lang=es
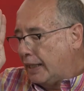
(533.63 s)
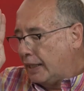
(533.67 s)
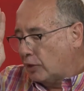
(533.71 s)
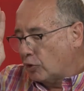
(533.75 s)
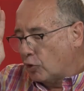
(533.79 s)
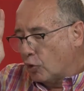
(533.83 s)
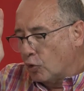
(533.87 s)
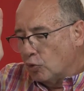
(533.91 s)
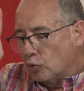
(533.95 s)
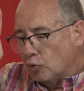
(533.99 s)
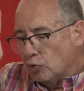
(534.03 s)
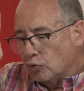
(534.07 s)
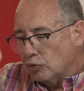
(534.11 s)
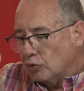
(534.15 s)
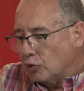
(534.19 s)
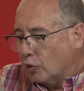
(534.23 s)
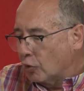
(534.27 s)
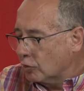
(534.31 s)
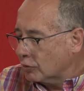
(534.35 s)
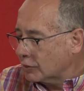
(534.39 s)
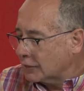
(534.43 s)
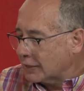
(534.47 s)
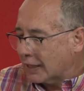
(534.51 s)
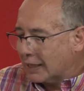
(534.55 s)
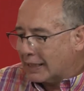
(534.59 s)
con un
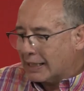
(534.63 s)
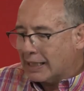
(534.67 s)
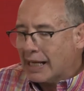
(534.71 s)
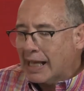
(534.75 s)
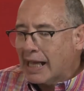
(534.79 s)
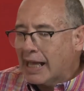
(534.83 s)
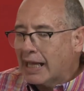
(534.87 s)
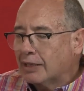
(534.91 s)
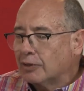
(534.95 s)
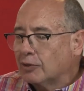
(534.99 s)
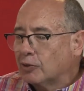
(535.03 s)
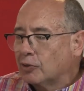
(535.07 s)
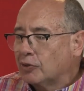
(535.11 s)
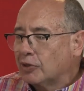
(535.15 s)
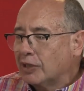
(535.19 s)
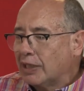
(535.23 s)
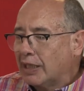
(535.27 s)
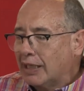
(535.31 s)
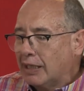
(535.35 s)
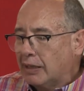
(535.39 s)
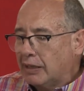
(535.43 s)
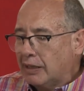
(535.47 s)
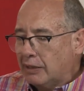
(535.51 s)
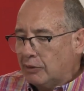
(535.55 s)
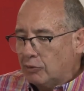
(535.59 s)
norte claro
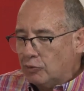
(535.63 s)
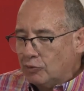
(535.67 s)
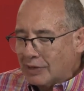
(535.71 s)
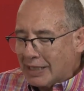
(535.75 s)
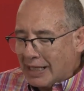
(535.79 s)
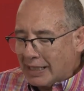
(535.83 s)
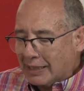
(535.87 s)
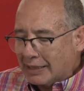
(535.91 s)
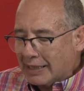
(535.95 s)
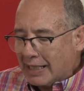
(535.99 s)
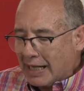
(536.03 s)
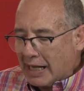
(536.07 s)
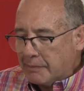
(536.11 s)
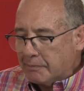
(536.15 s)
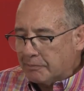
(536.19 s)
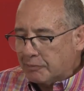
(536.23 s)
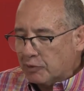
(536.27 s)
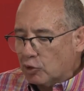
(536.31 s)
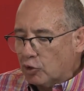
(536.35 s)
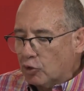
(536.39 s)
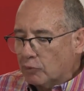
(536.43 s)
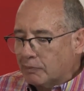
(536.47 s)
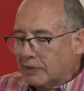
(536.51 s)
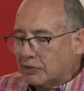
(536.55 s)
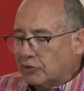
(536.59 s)
de una gran
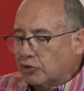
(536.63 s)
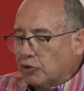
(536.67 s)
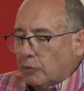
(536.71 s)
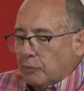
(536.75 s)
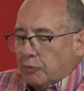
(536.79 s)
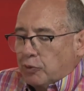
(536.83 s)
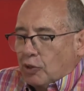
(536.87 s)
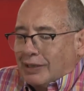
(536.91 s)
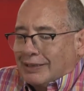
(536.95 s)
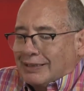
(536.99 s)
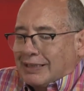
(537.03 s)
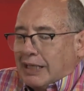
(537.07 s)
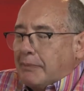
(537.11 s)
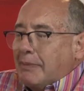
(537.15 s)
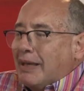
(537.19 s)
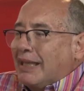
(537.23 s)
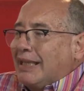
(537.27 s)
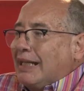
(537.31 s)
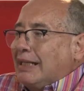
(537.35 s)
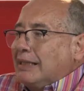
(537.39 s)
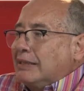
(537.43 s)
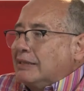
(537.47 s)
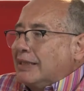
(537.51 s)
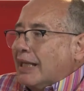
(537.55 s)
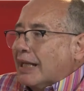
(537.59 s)
preocupación por el tema
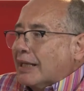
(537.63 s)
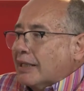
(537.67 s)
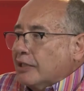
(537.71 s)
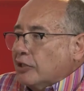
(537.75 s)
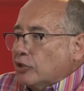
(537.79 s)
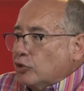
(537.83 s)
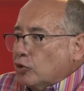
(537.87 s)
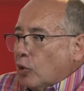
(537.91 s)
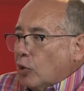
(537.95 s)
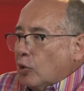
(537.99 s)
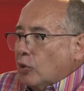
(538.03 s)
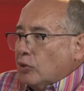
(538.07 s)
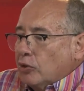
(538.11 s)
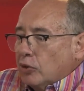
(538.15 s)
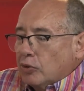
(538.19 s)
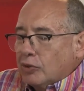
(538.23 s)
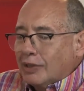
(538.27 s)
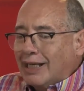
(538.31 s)
del territorio,